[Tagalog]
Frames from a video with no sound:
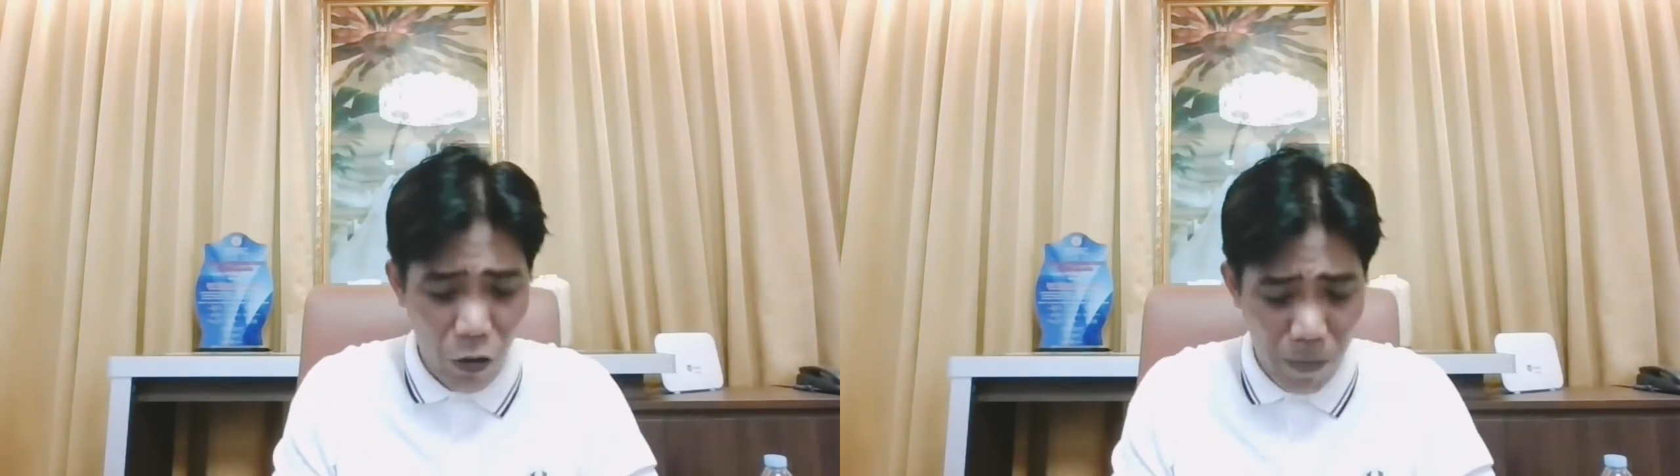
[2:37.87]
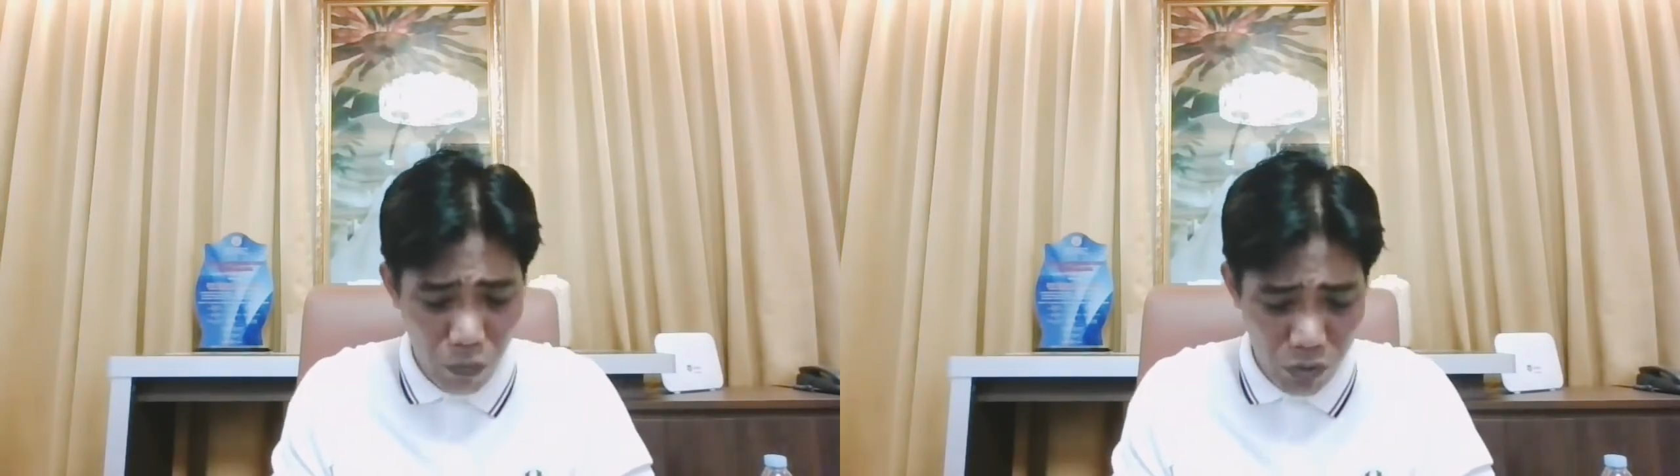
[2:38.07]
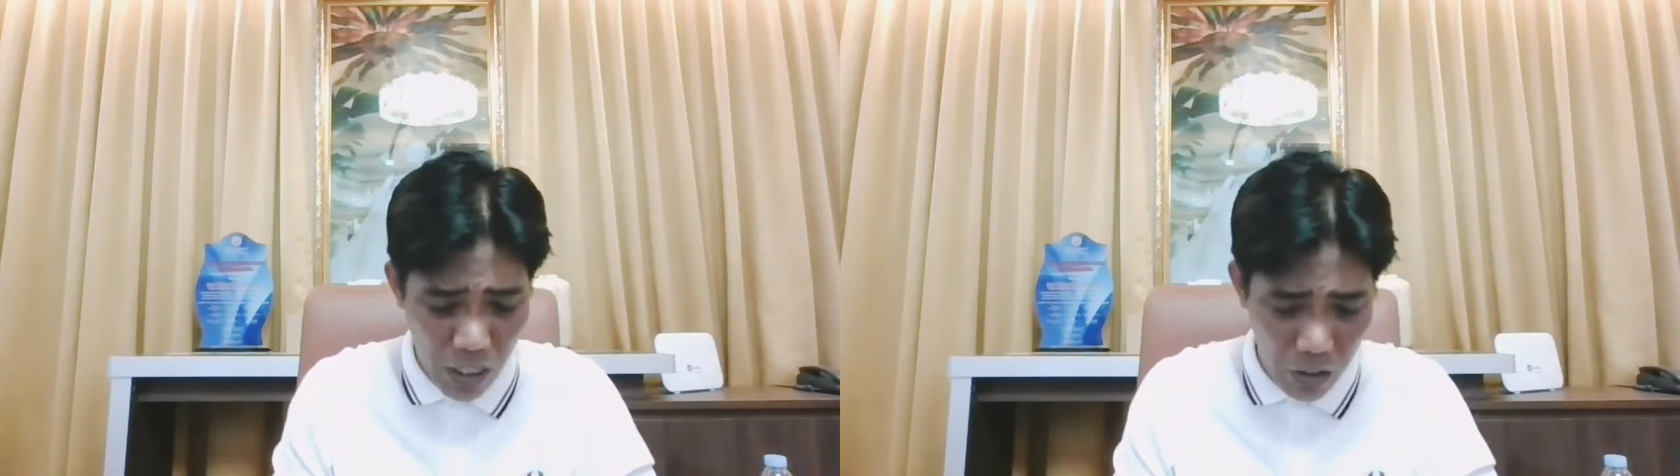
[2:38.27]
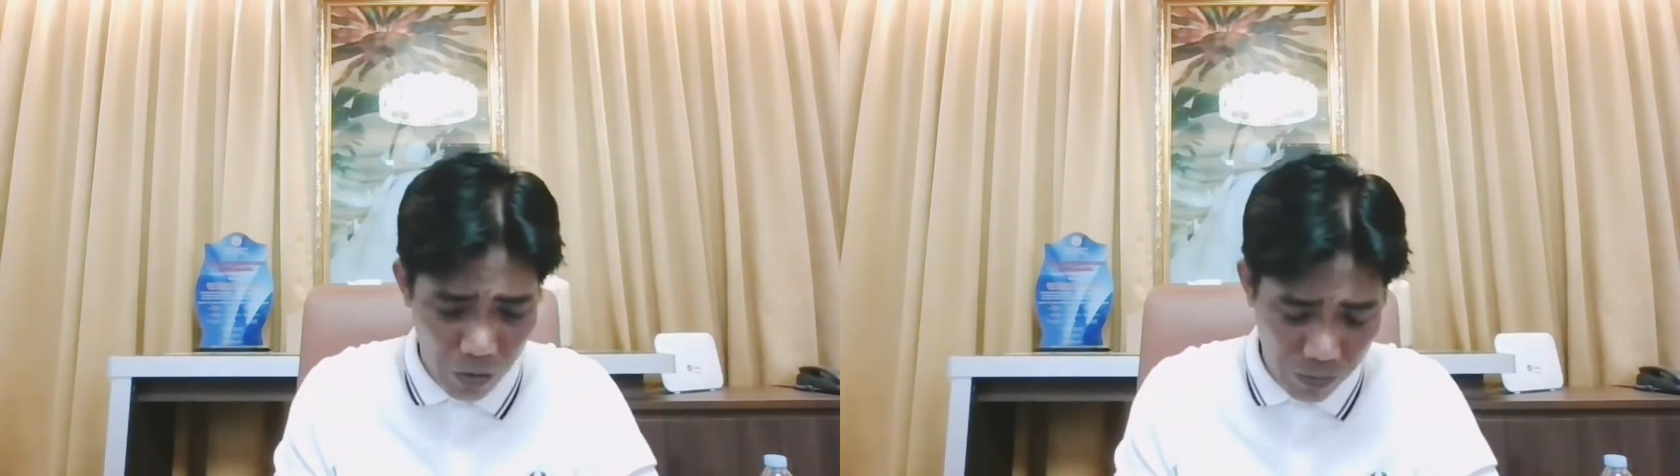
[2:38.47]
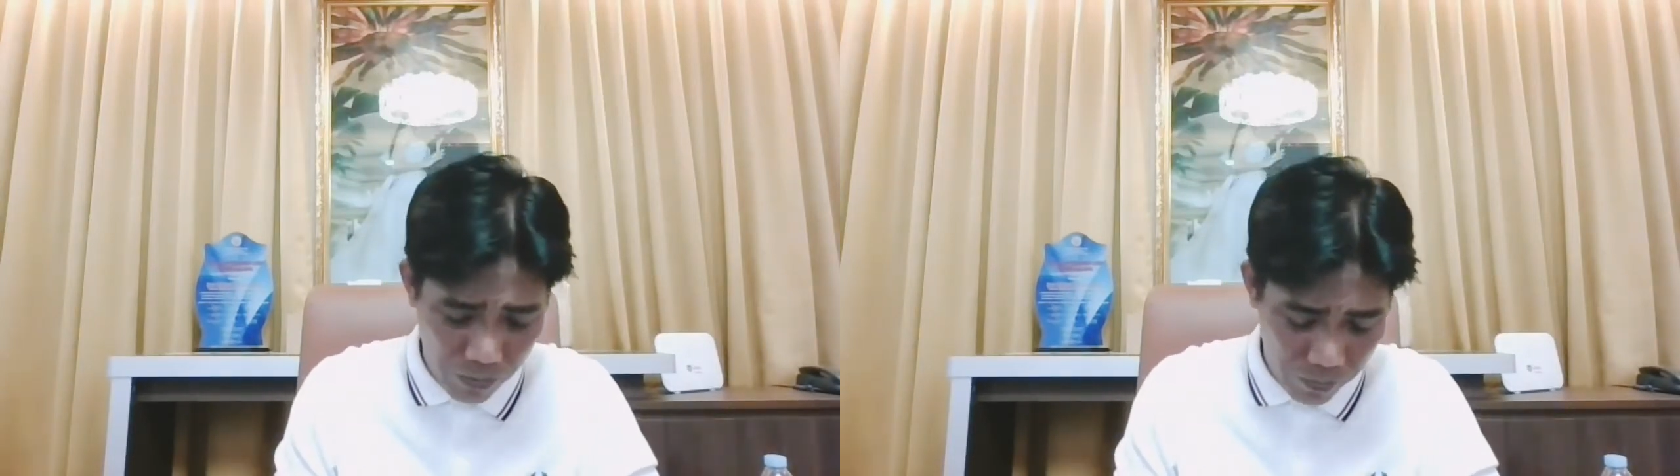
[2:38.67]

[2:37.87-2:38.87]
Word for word: ko lang po sa inyo.